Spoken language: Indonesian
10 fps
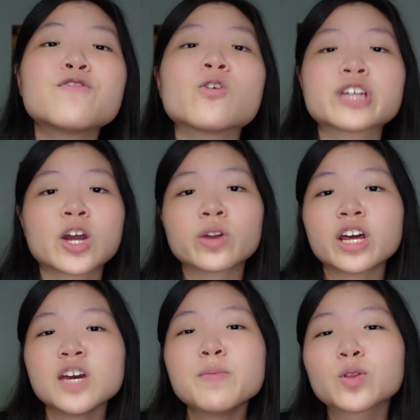voice record
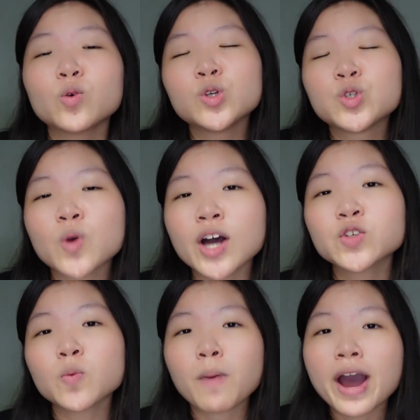ini bertujuan
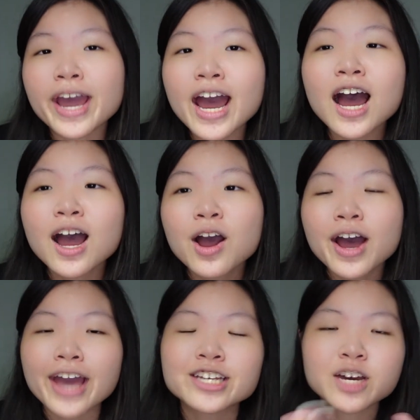supaya
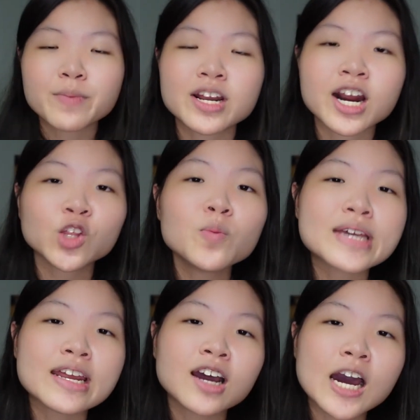examiner itu
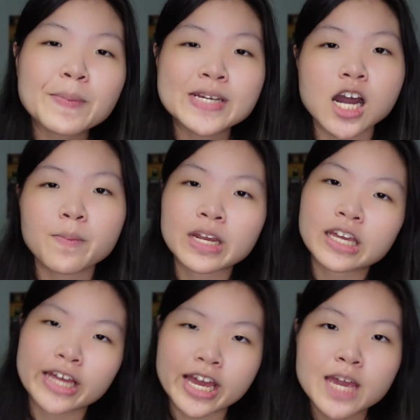bisa dengar percakapan
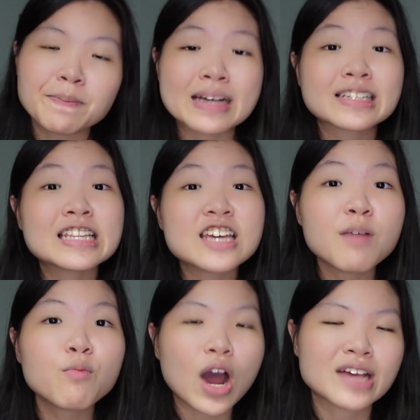kita lagi pas dia
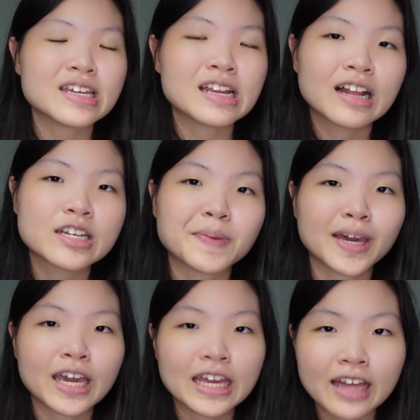mau kasih nilai
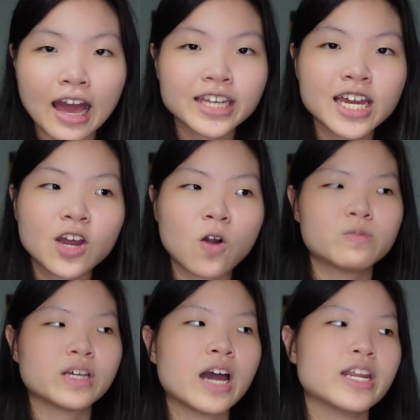speaking kita. Jadi kalau
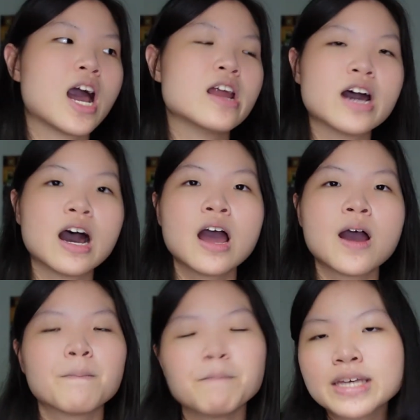misalkan dia ada
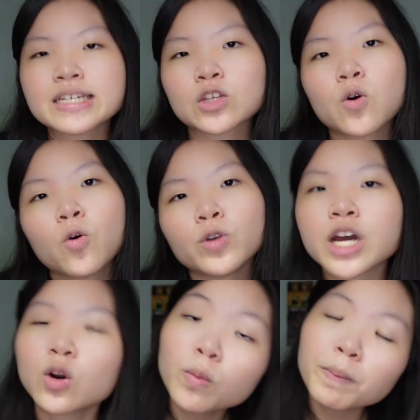miss atau dia
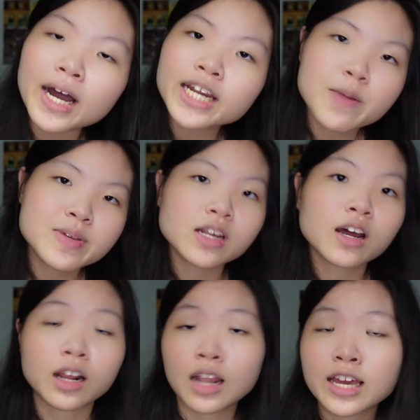lupa, dia bisa
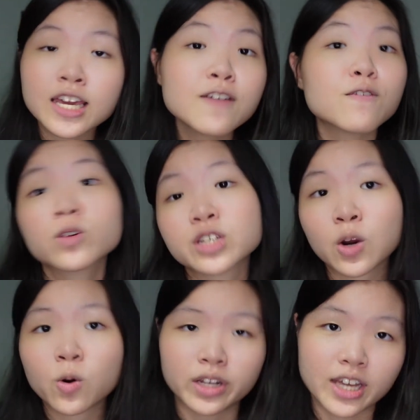dengerin lagi voice
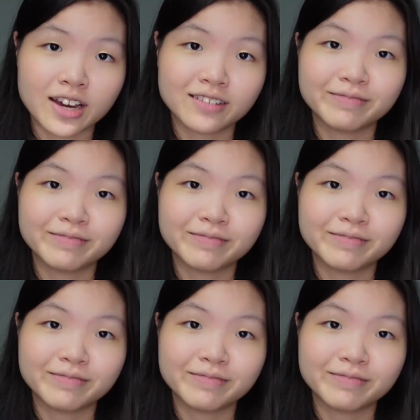recordnya.